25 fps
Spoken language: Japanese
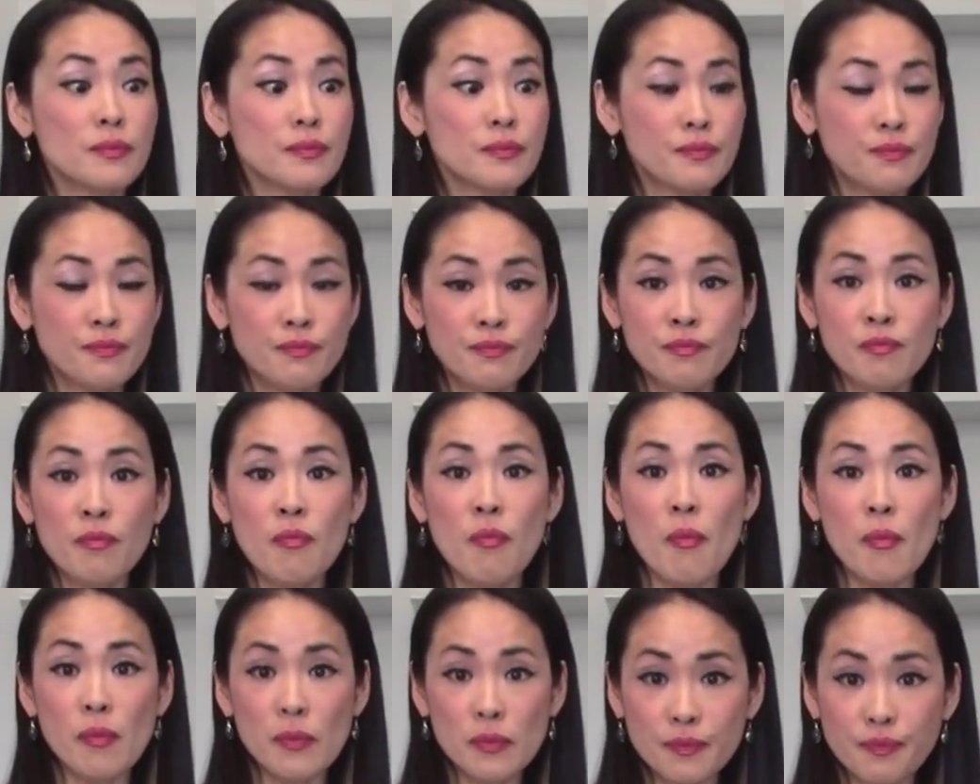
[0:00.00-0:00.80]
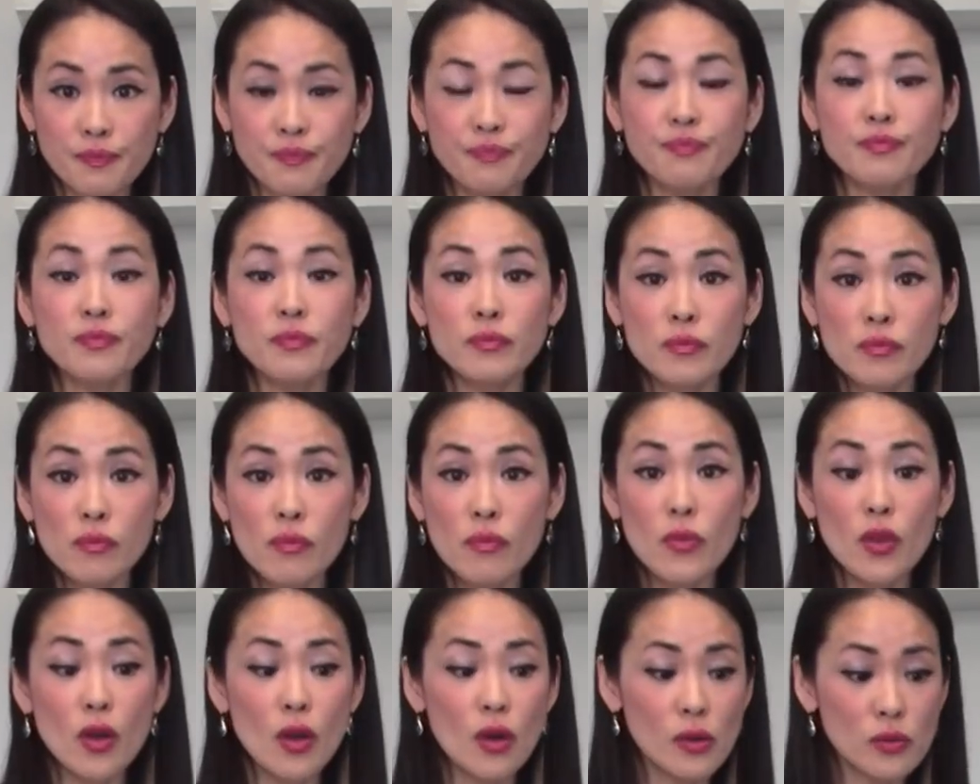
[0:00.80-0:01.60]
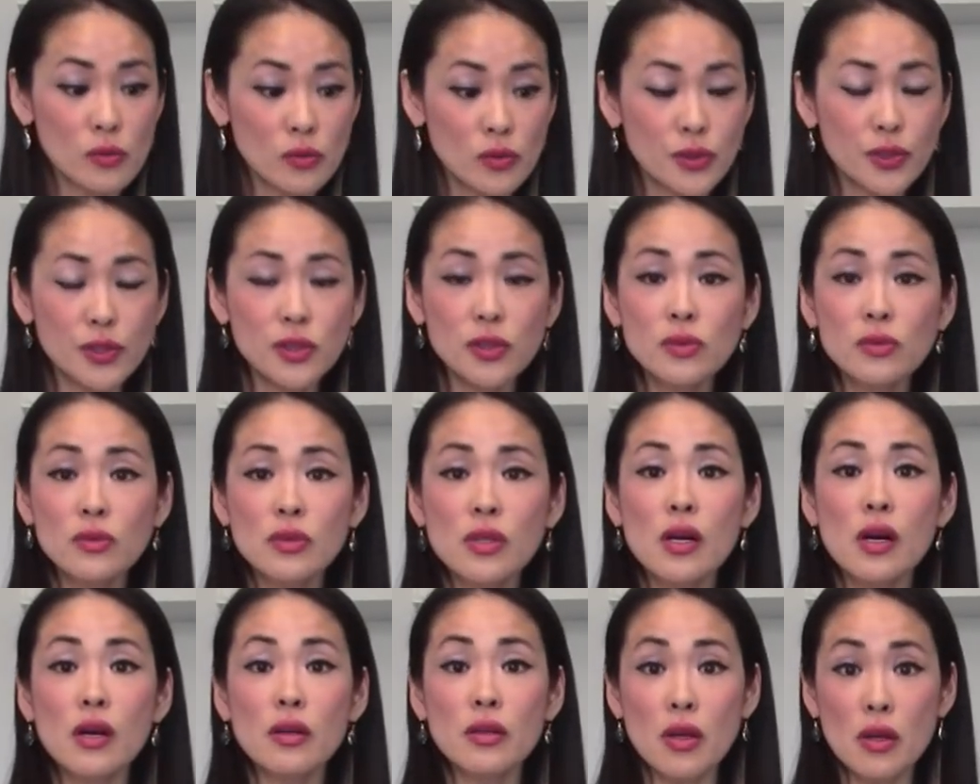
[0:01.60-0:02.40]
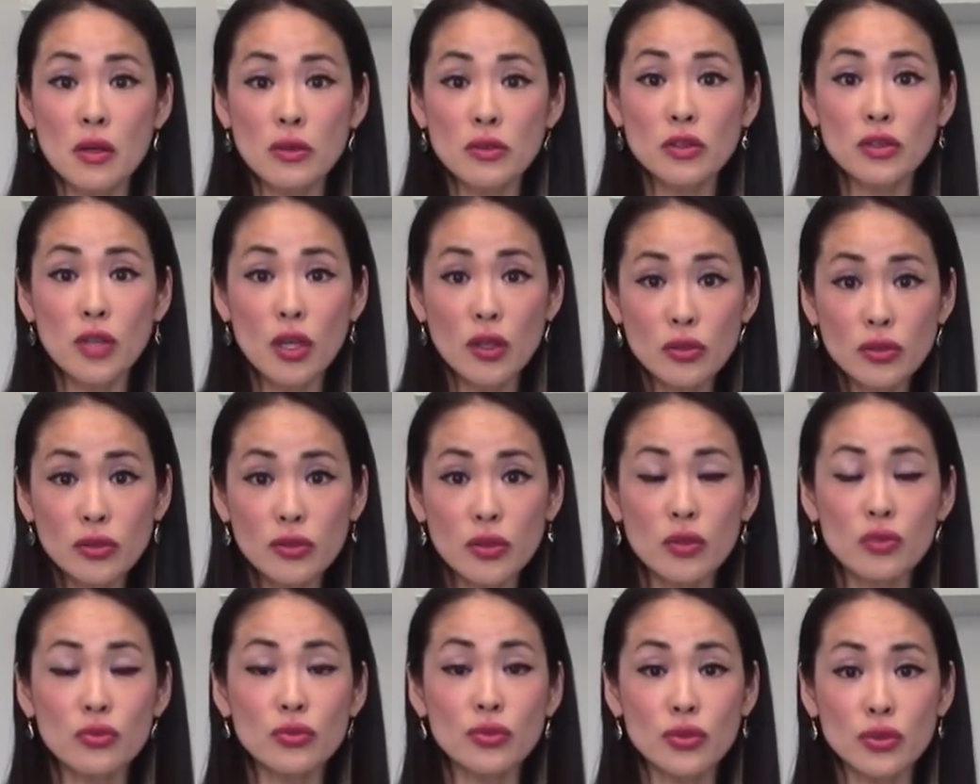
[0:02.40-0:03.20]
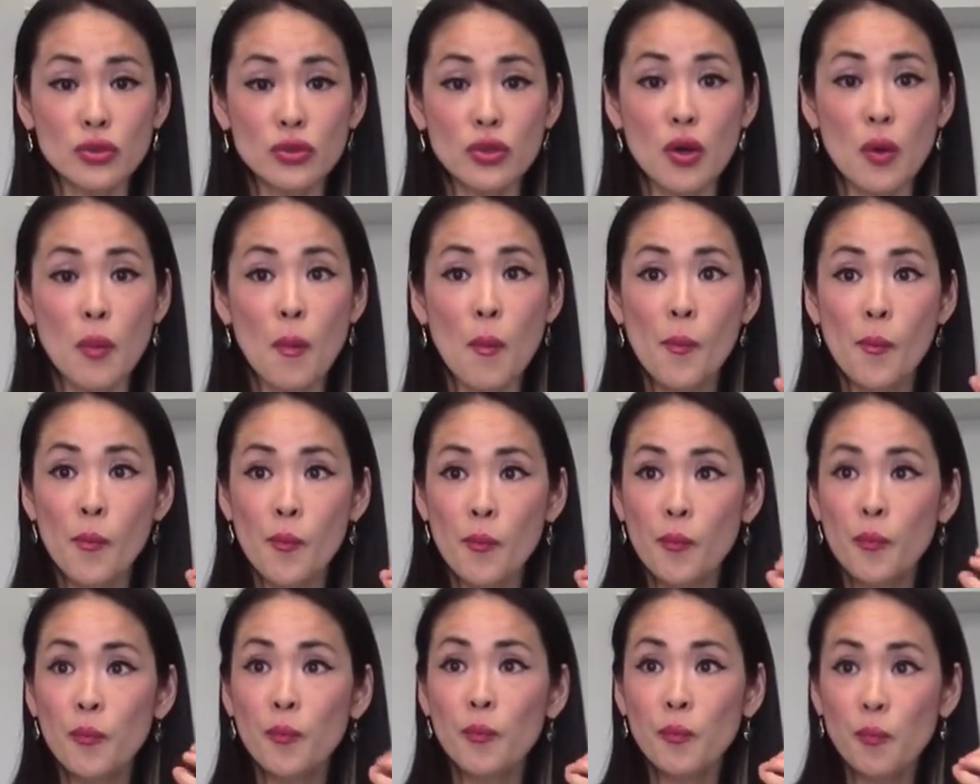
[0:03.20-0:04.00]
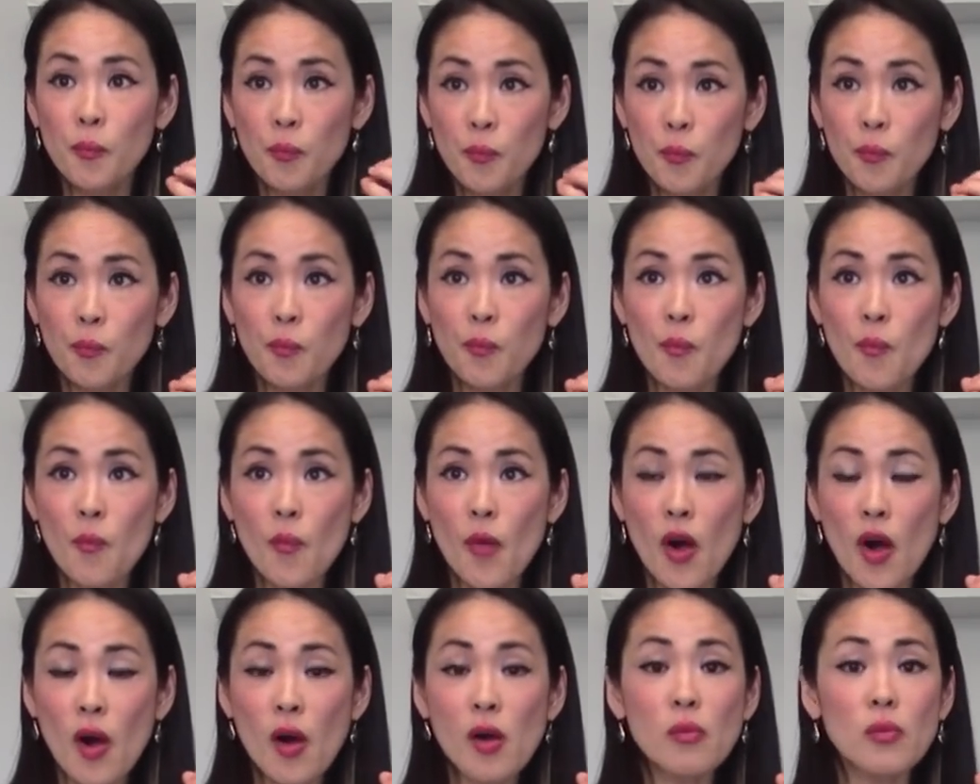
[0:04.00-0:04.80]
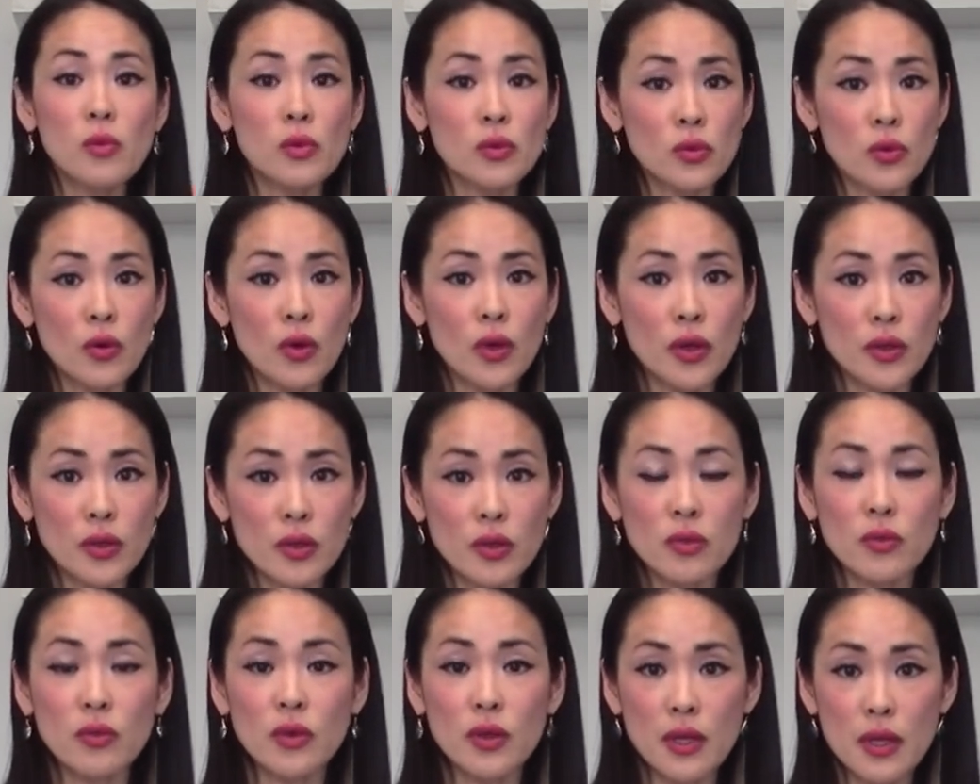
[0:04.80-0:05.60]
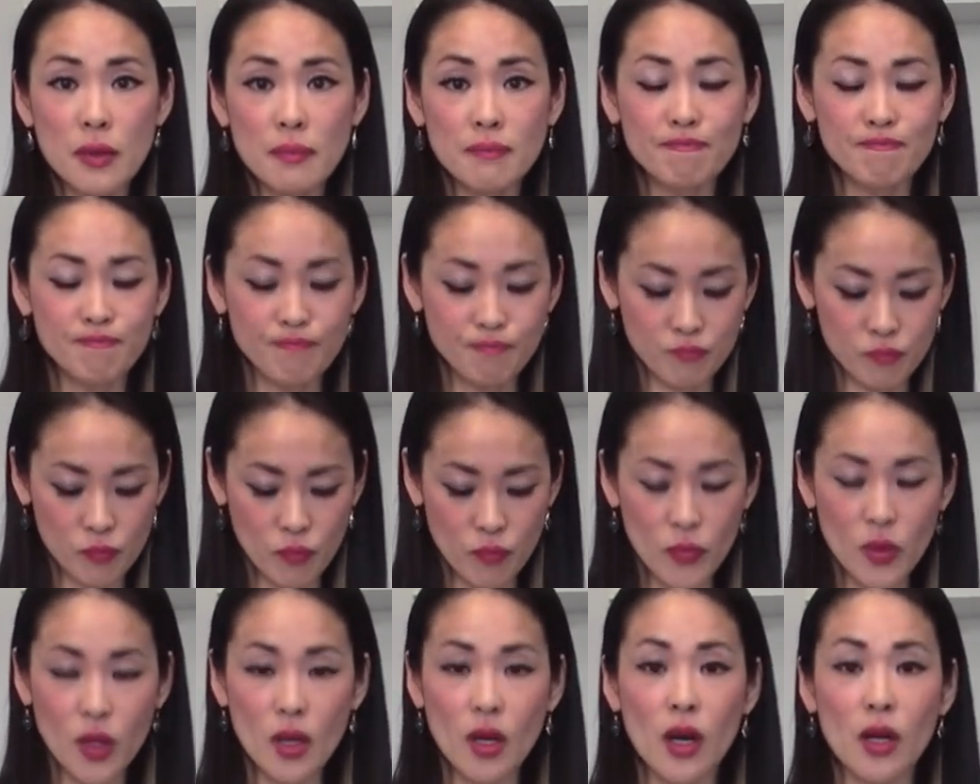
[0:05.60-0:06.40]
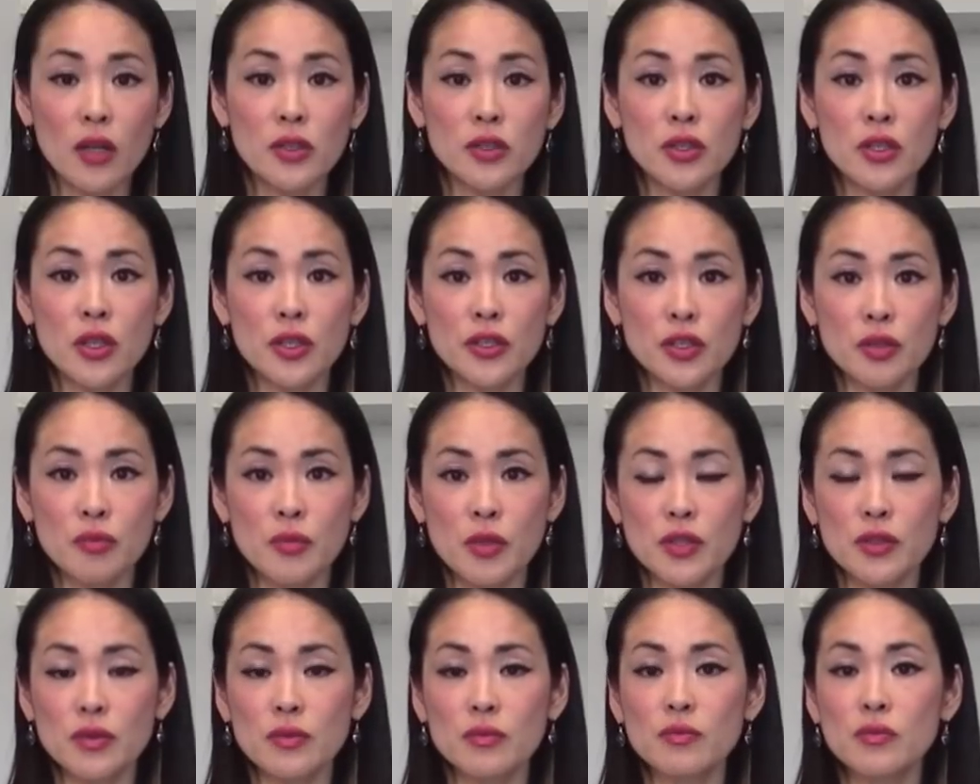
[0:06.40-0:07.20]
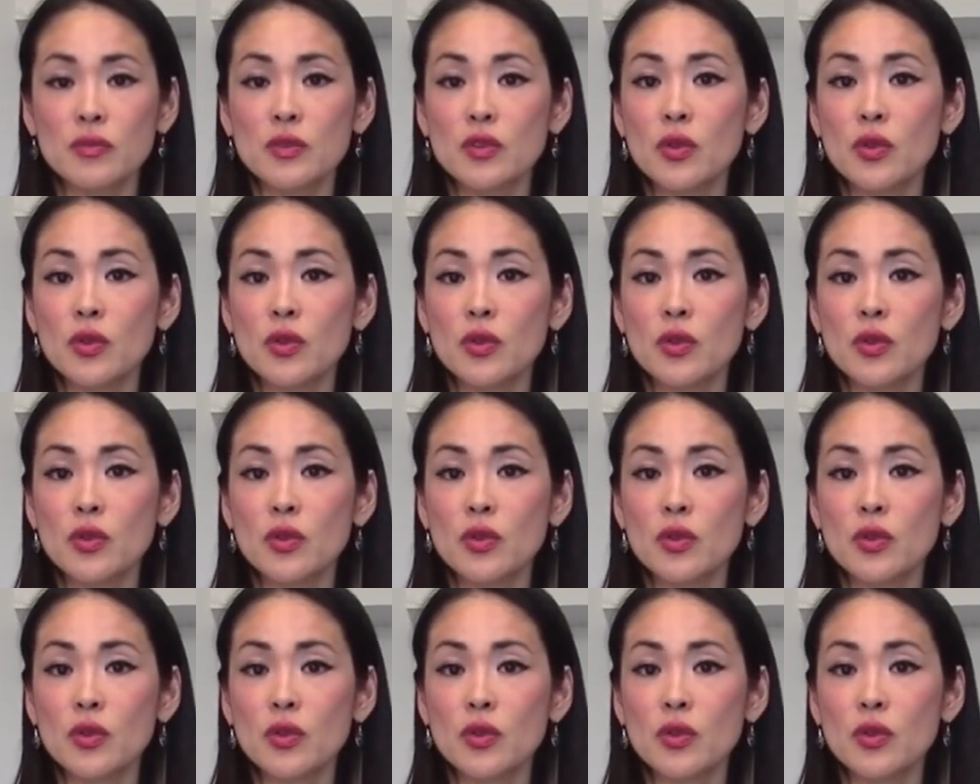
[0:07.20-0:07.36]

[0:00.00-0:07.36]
うん。口の中でサクサクした、うん、アーモンドが入ってるのかな味がします。